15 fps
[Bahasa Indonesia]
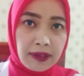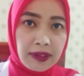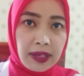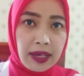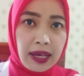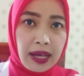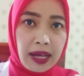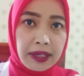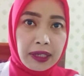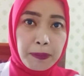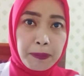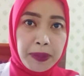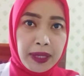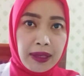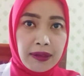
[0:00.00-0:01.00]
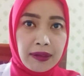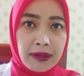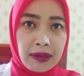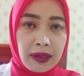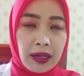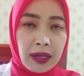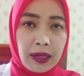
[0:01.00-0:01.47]
saya hadapi
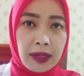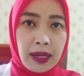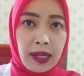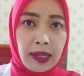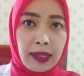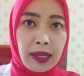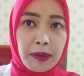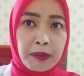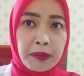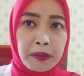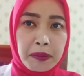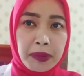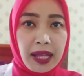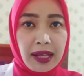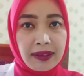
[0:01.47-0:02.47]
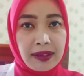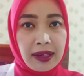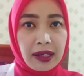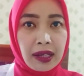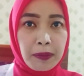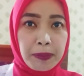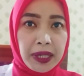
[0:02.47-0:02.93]
dalam
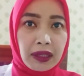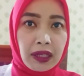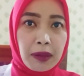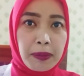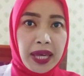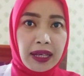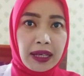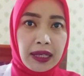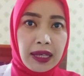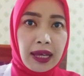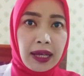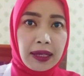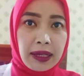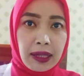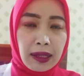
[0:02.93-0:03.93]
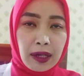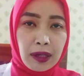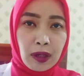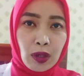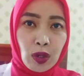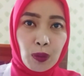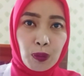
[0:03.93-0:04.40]
melaksanakan praktik baik ini adalah
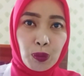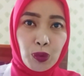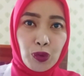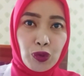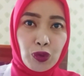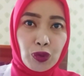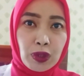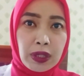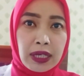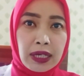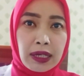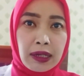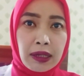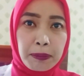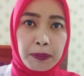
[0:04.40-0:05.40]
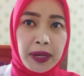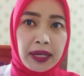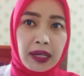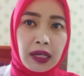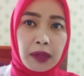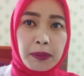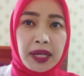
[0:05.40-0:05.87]
munculnya
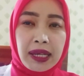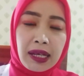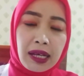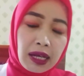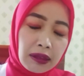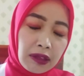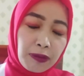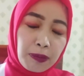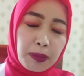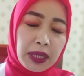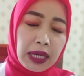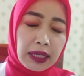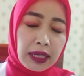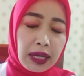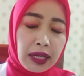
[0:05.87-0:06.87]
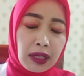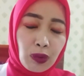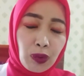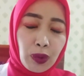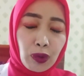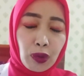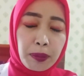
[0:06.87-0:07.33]
paradigma negatif mengenai
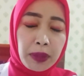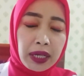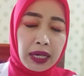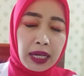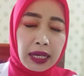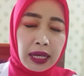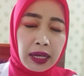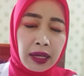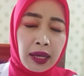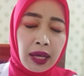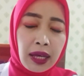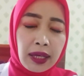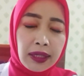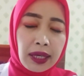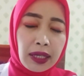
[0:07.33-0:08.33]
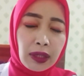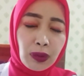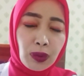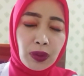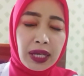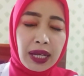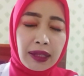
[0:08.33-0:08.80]
kurikulum merdeka, yaitu
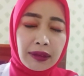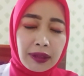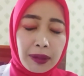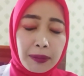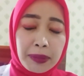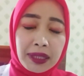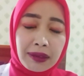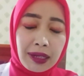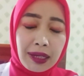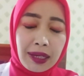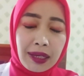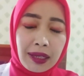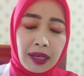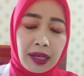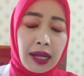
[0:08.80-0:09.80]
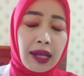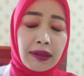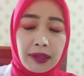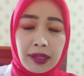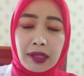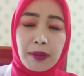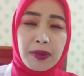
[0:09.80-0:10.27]
ganti menteri,
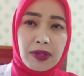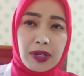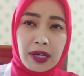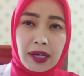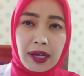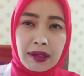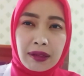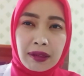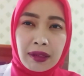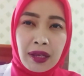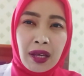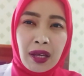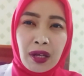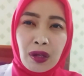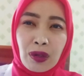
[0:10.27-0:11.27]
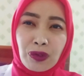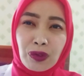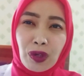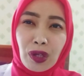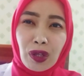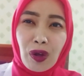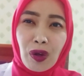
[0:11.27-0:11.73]
ganti kebijakan.
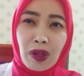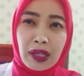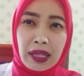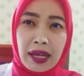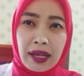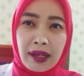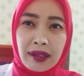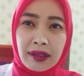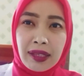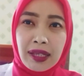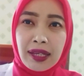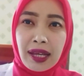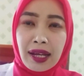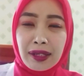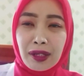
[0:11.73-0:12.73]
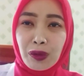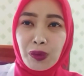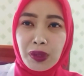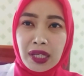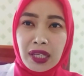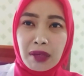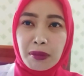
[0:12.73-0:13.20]
Seolah-olah tidak ada
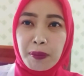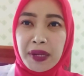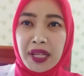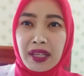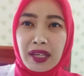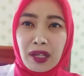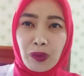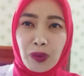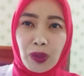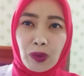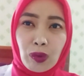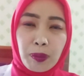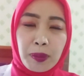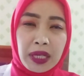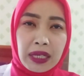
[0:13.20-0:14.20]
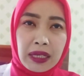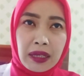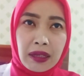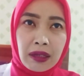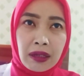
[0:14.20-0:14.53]
gunanya mempelajari kurikulum ini,